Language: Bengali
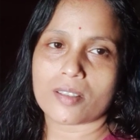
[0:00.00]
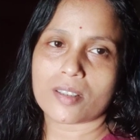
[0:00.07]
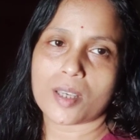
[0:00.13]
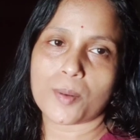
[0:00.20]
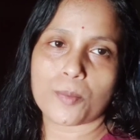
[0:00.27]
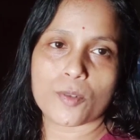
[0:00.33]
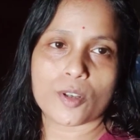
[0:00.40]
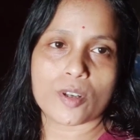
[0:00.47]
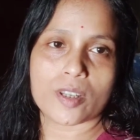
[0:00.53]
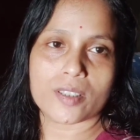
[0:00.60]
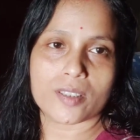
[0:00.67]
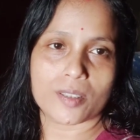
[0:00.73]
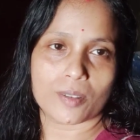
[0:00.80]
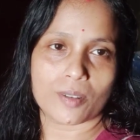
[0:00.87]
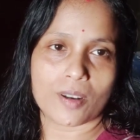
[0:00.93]
স্কিপ করে
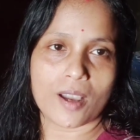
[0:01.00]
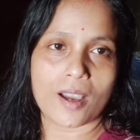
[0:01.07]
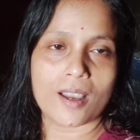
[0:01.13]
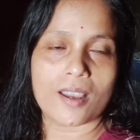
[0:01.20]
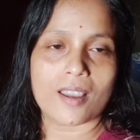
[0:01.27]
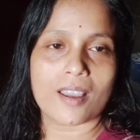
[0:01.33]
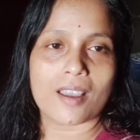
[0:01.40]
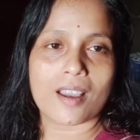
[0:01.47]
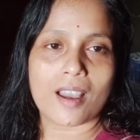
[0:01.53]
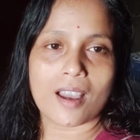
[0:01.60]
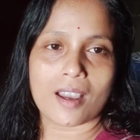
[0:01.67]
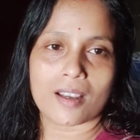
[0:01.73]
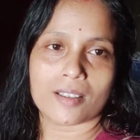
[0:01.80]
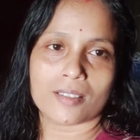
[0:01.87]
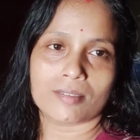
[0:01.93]
যেও না
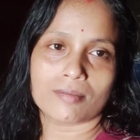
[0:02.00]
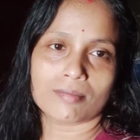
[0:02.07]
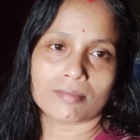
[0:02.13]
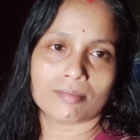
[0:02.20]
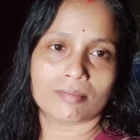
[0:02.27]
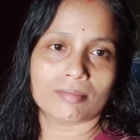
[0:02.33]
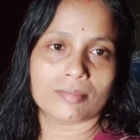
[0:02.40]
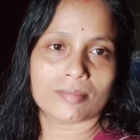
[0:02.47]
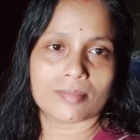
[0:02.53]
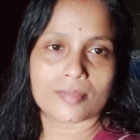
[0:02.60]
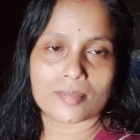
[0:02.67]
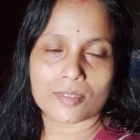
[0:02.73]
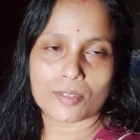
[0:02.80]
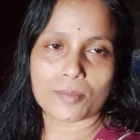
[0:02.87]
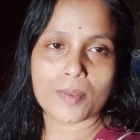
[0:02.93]
আর
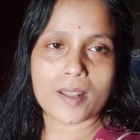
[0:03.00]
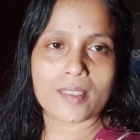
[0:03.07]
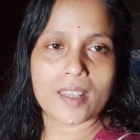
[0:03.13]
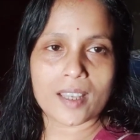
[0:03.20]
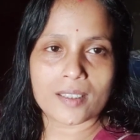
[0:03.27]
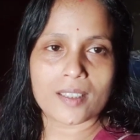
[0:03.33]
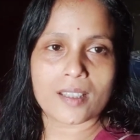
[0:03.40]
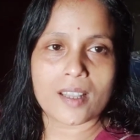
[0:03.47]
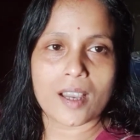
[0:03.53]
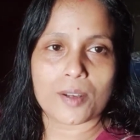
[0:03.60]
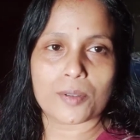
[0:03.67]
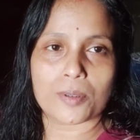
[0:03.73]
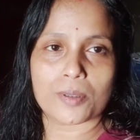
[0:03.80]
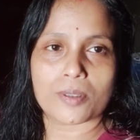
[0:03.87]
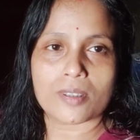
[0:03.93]
তোমরা দেখতে
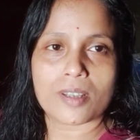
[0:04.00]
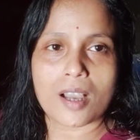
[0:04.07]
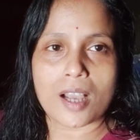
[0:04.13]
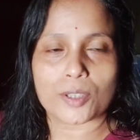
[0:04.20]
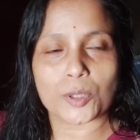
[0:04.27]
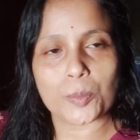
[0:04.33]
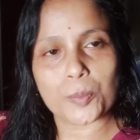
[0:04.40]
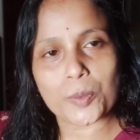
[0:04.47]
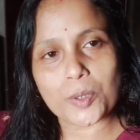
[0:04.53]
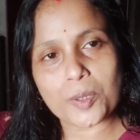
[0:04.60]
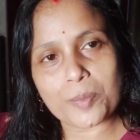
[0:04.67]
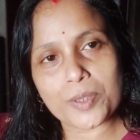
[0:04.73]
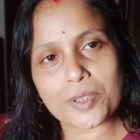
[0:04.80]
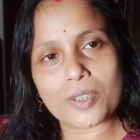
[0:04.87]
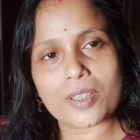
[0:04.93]
থাকো আর সম্পূর্ণ
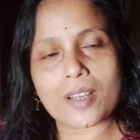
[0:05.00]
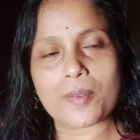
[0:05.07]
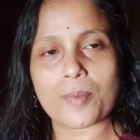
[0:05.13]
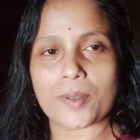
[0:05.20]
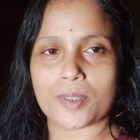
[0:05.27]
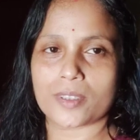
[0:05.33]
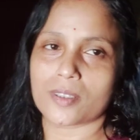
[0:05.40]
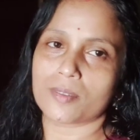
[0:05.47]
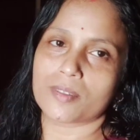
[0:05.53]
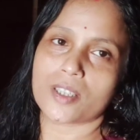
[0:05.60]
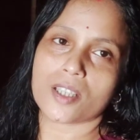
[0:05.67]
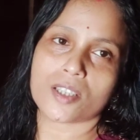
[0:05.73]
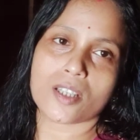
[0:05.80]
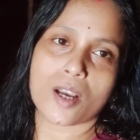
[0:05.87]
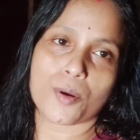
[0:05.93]
ভিডিওটা
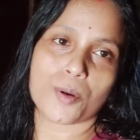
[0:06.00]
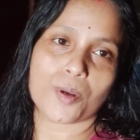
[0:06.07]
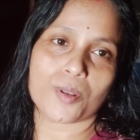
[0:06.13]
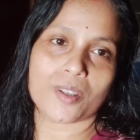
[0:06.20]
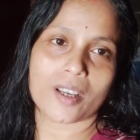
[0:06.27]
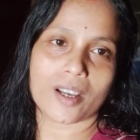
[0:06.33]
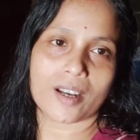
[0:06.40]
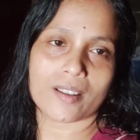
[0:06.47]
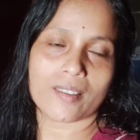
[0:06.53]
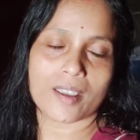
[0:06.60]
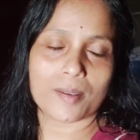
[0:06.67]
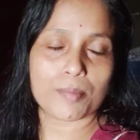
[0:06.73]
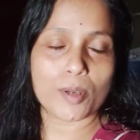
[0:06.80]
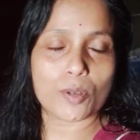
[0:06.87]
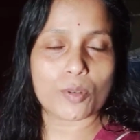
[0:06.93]
চেষ্টা করো দেখার
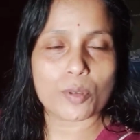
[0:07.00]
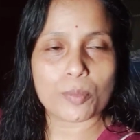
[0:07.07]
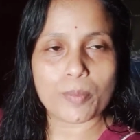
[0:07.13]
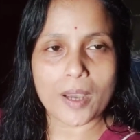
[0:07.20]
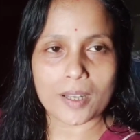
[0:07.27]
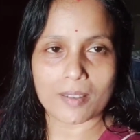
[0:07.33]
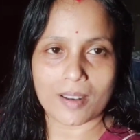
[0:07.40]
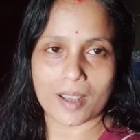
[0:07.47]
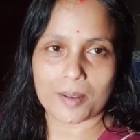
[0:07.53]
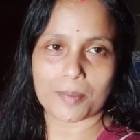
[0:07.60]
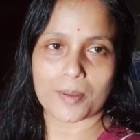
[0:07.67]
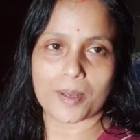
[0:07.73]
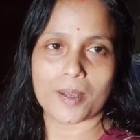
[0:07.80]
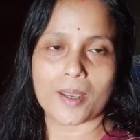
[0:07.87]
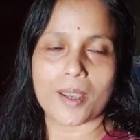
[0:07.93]
দেখবে খুব ভালো
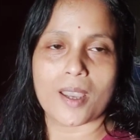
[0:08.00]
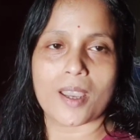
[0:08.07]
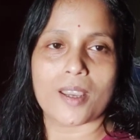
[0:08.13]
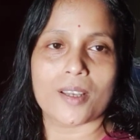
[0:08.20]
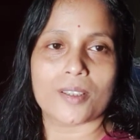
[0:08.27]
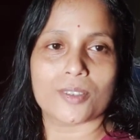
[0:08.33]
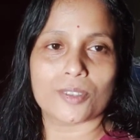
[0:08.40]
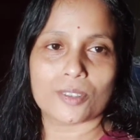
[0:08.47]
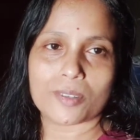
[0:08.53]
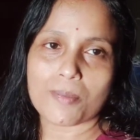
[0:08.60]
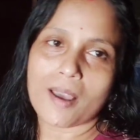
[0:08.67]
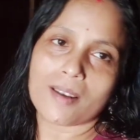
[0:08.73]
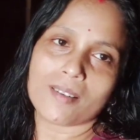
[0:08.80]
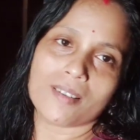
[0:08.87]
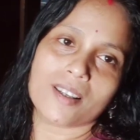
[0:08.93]
লাগবে যদি
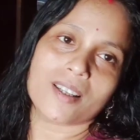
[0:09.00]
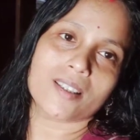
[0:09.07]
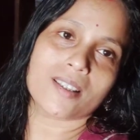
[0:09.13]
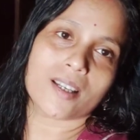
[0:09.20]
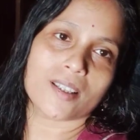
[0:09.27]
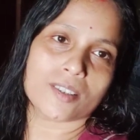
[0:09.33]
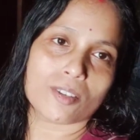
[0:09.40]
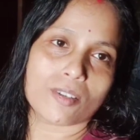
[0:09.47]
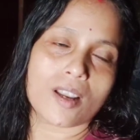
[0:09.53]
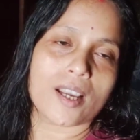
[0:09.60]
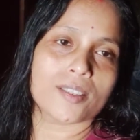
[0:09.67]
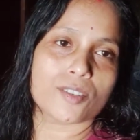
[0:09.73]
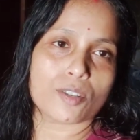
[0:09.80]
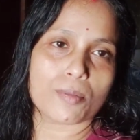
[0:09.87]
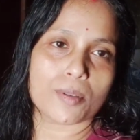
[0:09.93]
ভালো লাগে থাকে তো
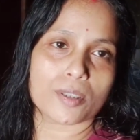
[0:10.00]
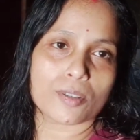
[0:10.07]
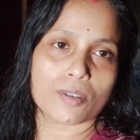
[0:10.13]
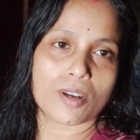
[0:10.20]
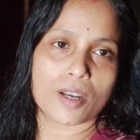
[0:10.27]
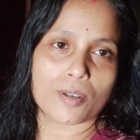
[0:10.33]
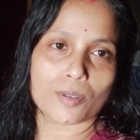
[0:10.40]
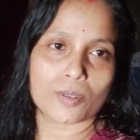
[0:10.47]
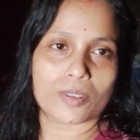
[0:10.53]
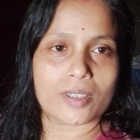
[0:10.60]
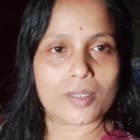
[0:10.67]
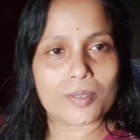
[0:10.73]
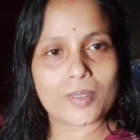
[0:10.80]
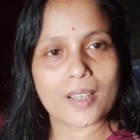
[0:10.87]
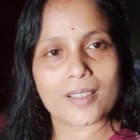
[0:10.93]
লাইক কমেন্ট করা নতুন
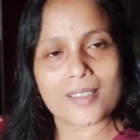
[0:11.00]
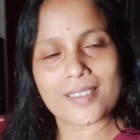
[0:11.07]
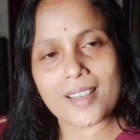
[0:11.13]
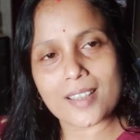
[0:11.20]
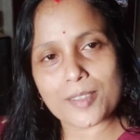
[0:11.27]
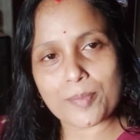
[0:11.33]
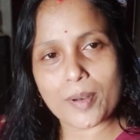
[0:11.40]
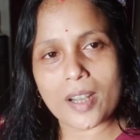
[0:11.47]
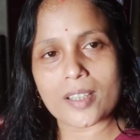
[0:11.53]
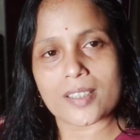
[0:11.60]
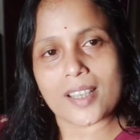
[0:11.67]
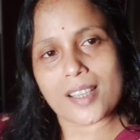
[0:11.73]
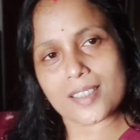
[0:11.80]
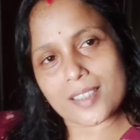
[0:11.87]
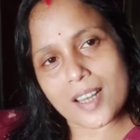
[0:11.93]
কেউ থাকলে
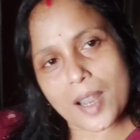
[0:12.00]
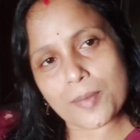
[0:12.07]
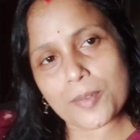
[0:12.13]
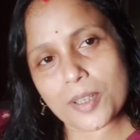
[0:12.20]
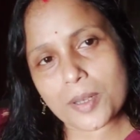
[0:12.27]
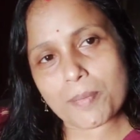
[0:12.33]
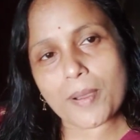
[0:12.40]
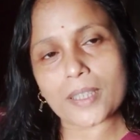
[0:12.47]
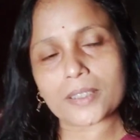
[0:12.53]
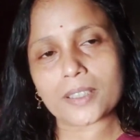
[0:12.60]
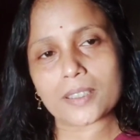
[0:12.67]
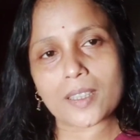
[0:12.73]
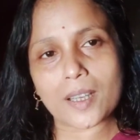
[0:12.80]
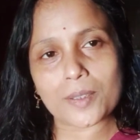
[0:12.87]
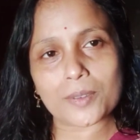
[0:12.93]
সাবস্ক্রাইব করে পাশে
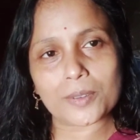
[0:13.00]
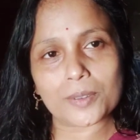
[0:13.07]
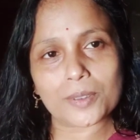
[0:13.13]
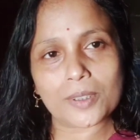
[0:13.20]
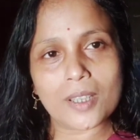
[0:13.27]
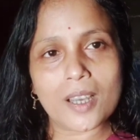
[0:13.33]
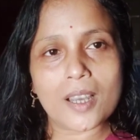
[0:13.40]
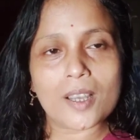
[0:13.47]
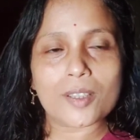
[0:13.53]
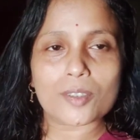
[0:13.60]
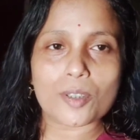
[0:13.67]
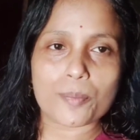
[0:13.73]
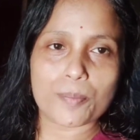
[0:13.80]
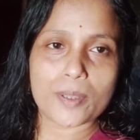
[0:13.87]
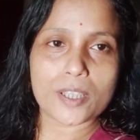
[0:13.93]
থাকো
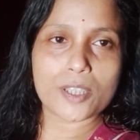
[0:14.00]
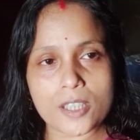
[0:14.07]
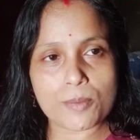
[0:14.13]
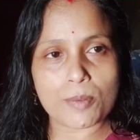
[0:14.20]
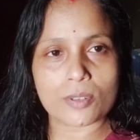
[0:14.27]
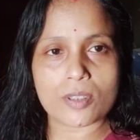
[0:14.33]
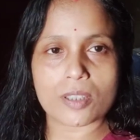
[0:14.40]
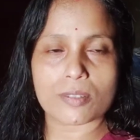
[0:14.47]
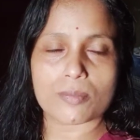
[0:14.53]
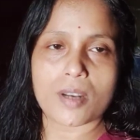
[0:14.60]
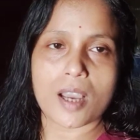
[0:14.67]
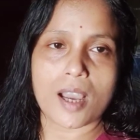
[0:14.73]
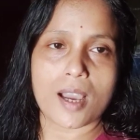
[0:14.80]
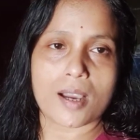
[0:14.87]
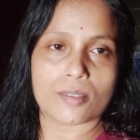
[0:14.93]
তো প্লিজ বন্ধুরা
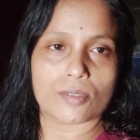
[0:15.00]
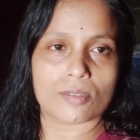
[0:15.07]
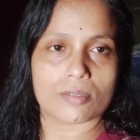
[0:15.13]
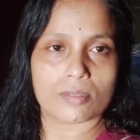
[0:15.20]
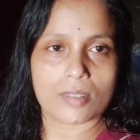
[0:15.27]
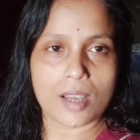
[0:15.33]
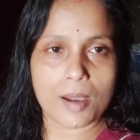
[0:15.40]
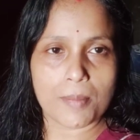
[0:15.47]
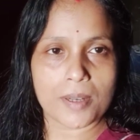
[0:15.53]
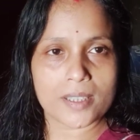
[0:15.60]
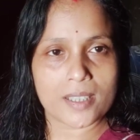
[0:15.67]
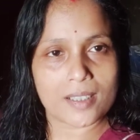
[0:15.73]
তোমরা আমার